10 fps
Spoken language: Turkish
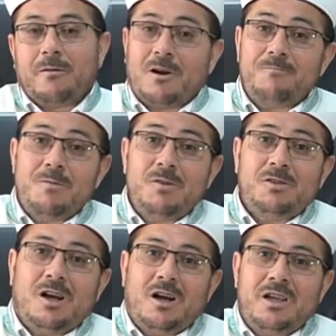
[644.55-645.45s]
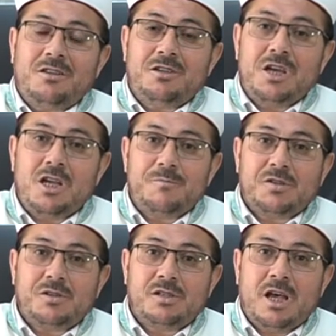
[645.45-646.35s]
Rabbimiz de ayeti
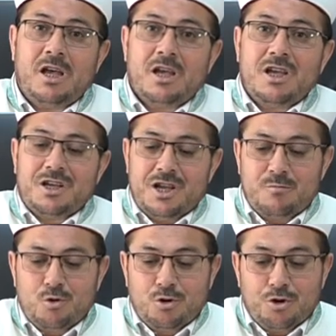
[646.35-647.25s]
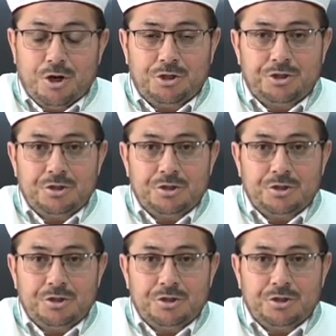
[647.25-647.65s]
kerimesinde ne buyuruyor?